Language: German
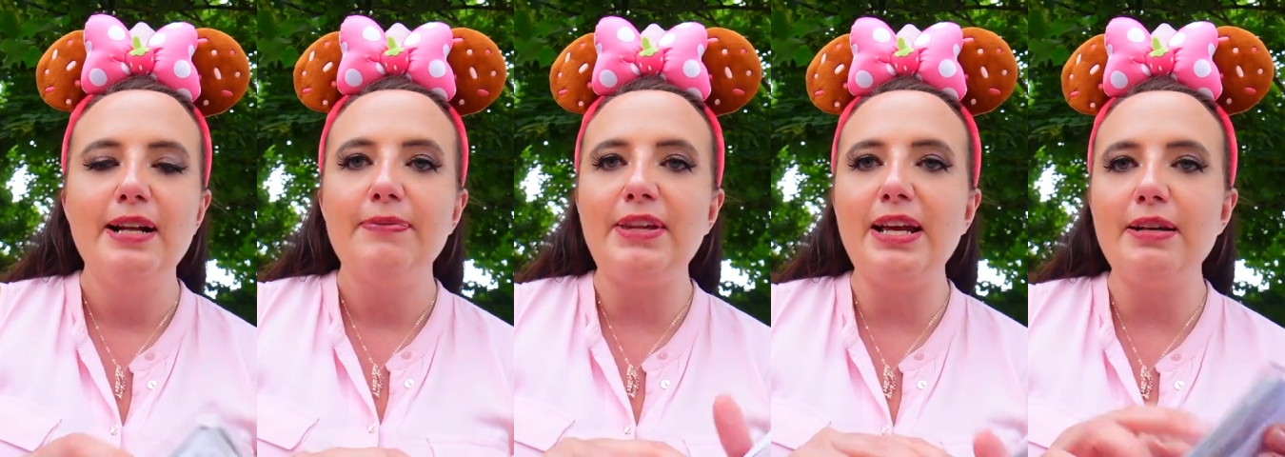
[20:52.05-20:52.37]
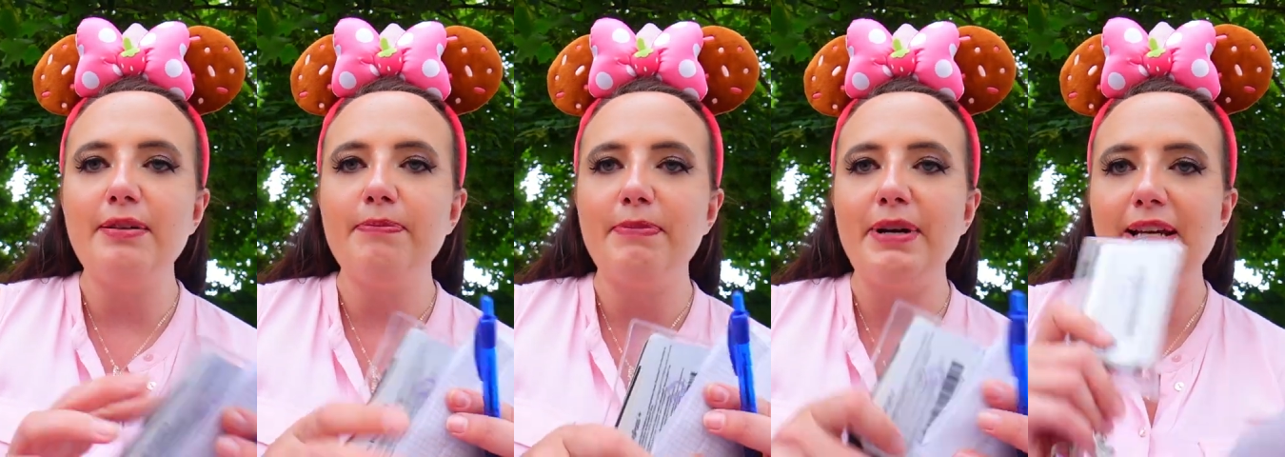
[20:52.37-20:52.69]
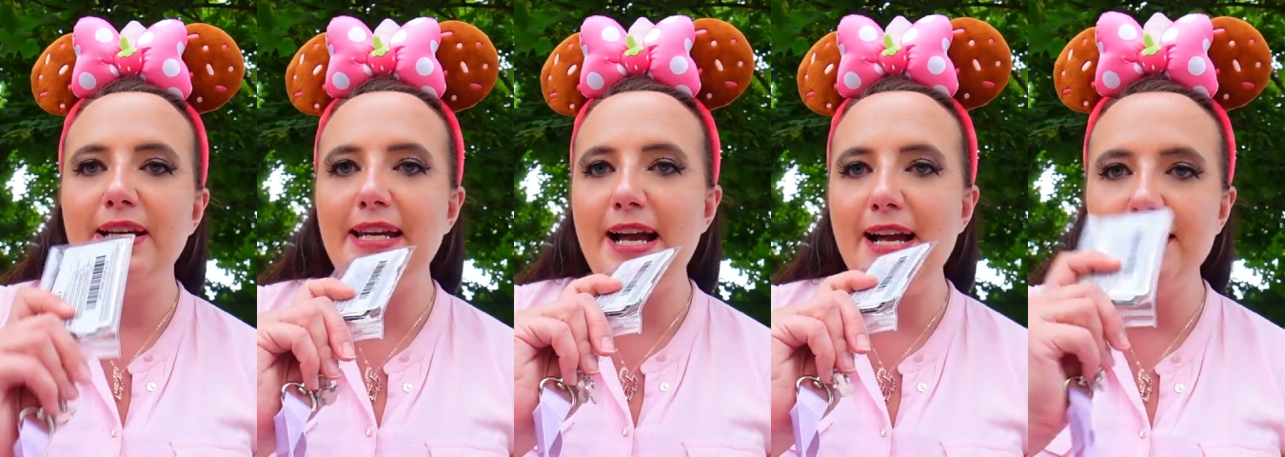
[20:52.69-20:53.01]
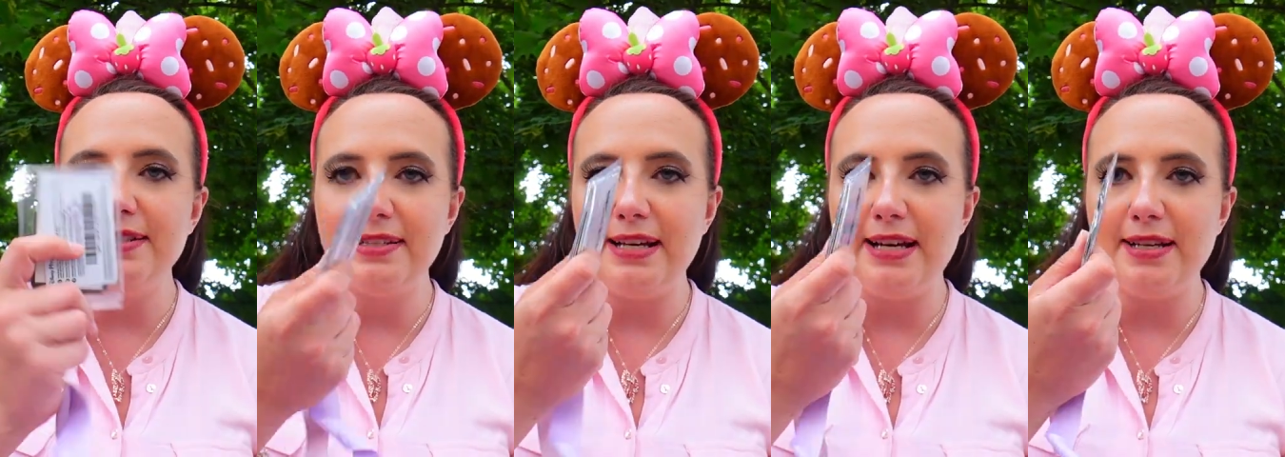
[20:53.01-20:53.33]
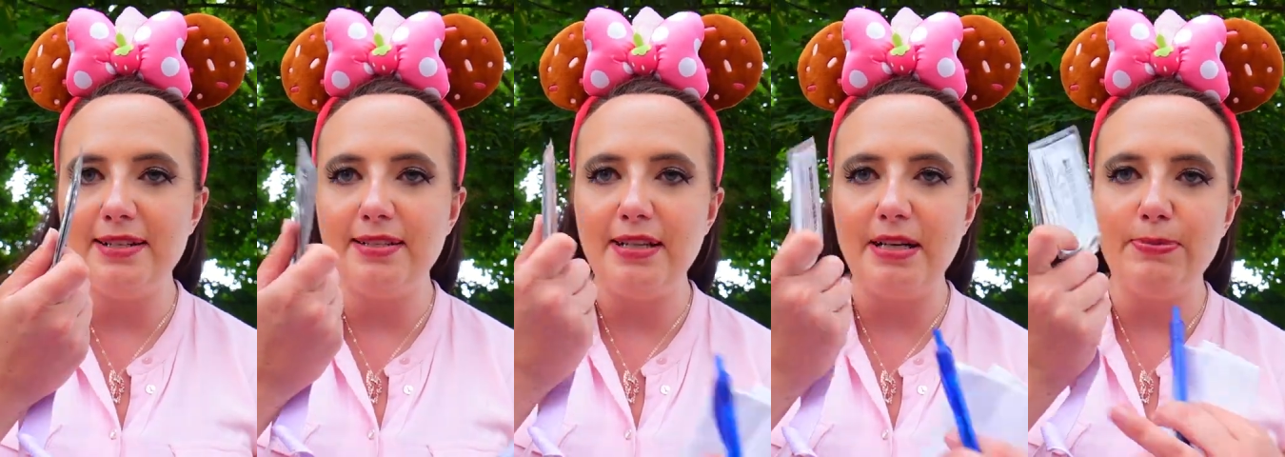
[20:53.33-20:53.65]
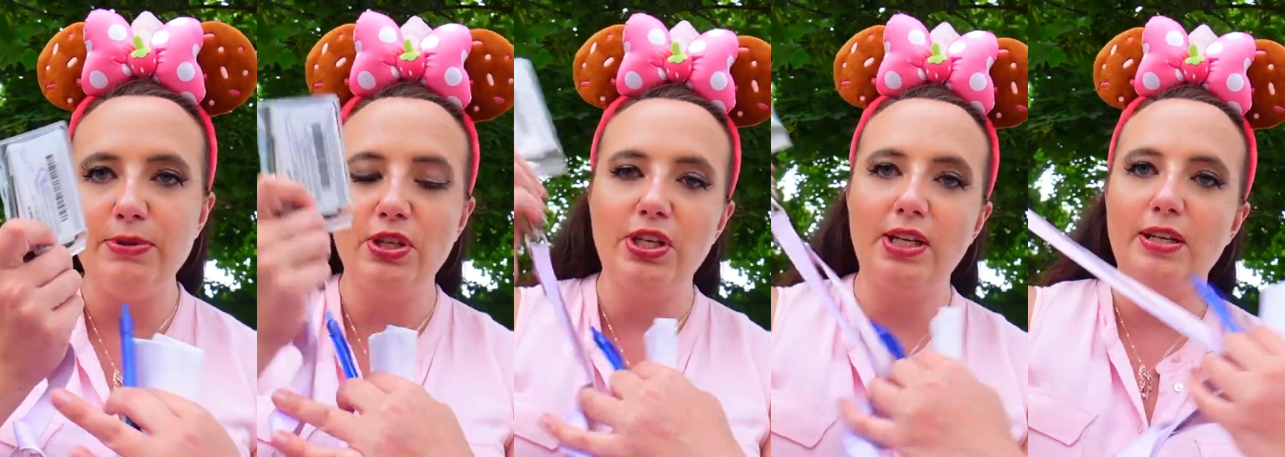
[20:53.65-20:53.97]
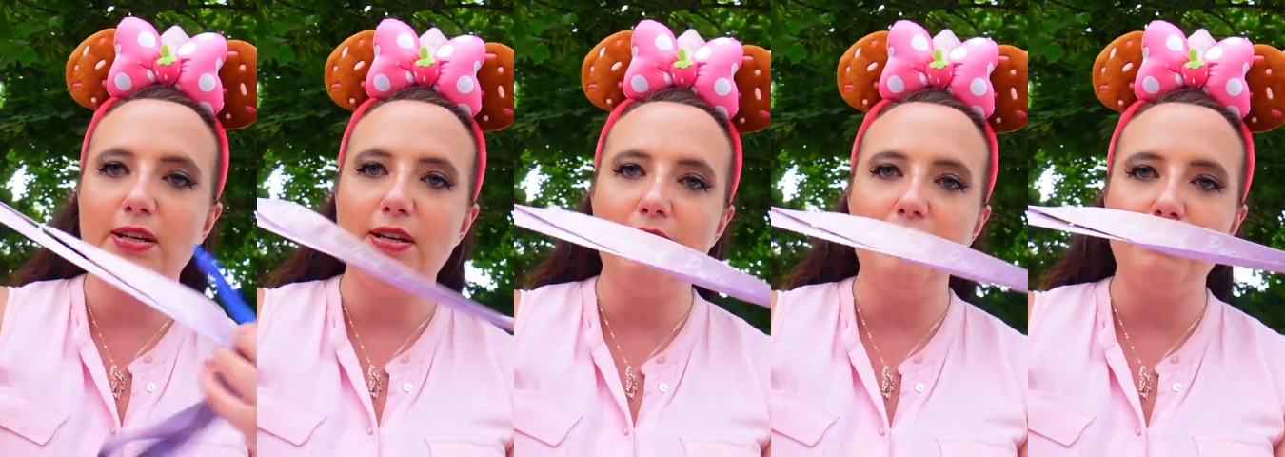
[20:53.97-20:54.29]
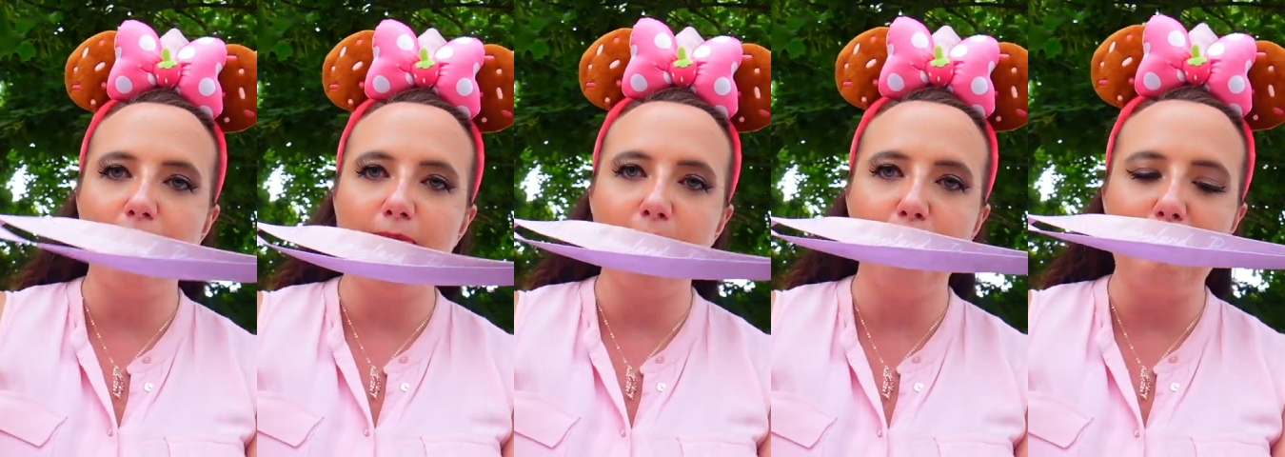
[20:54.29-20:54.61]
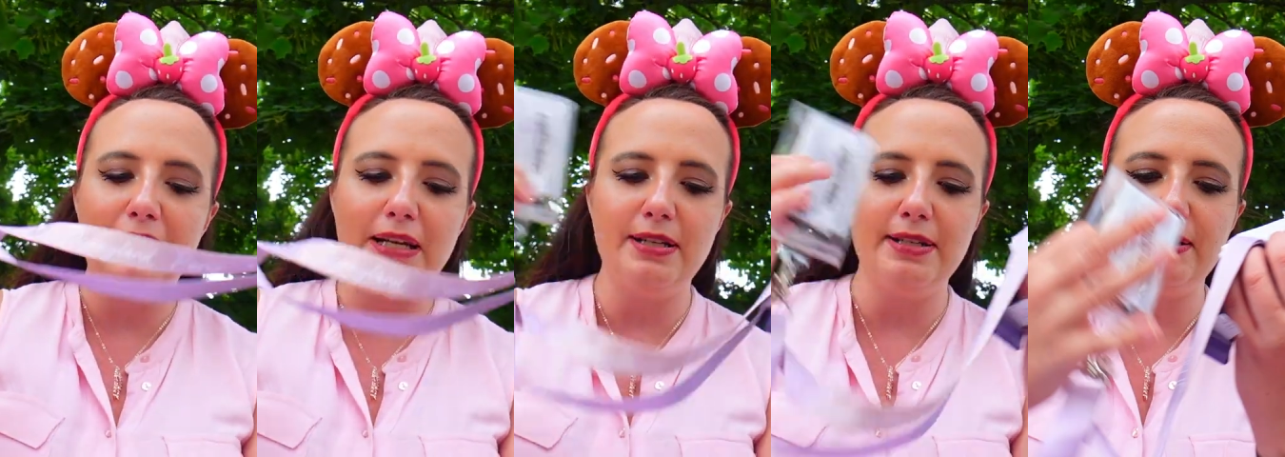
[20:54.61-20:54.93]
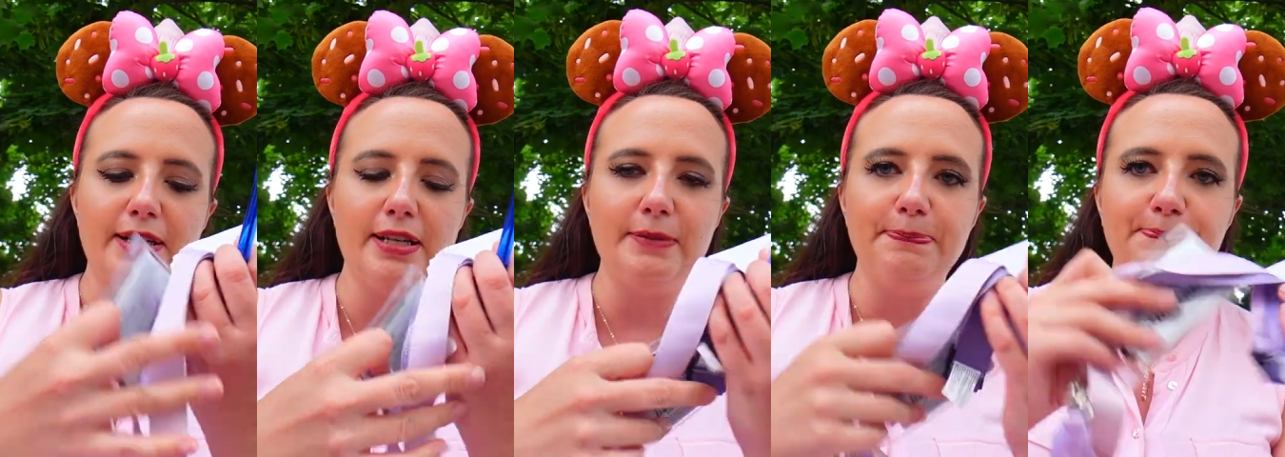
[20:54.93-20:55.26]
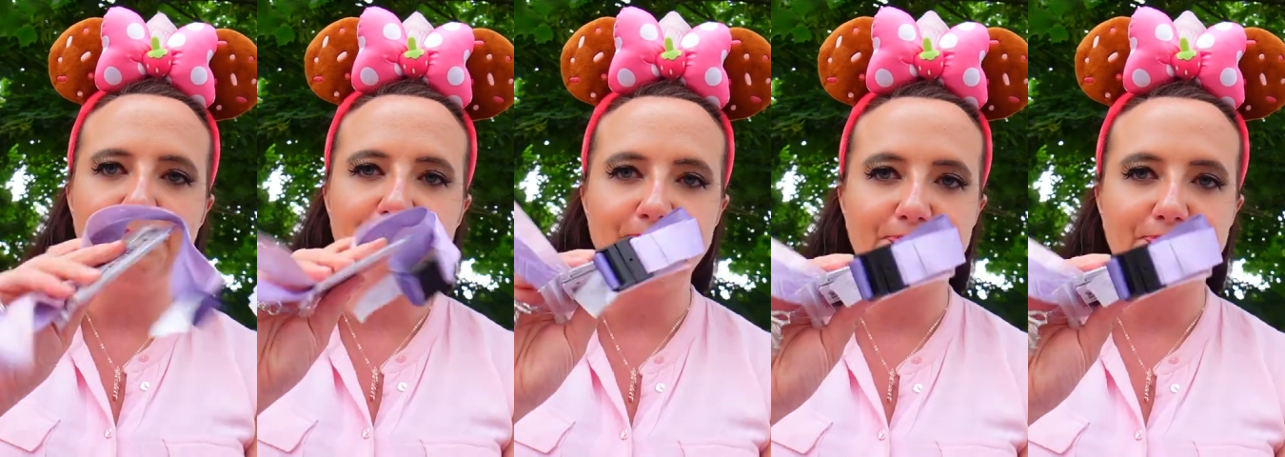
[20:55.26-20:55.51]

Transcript: Dann meine Jahreskarte habe ich hier an einem Bändel dran.